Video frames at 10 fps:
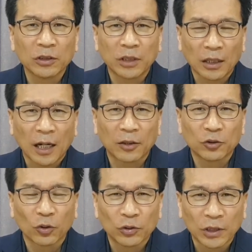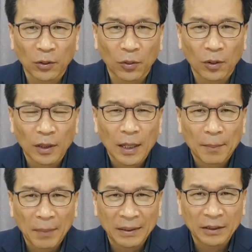선택하는 존재로
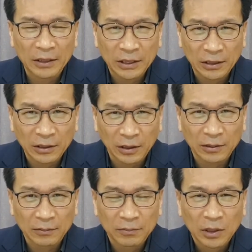만드시는 것